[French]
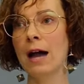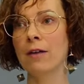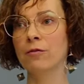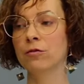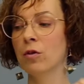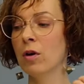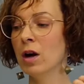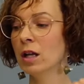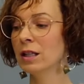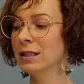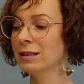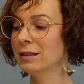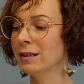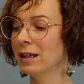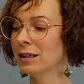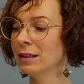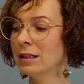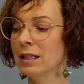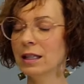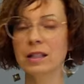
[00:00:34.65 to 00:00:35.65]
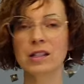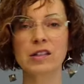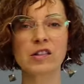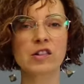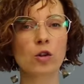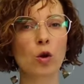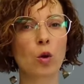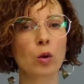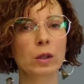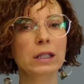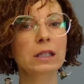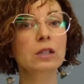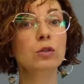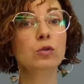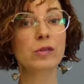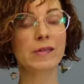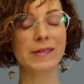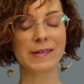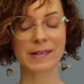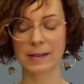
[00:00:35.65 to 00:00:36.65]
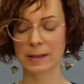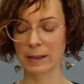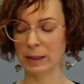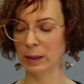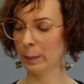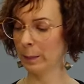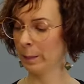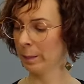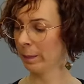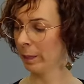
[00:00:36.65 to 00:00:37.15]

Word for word: à voir des techniques qui sont inusitées.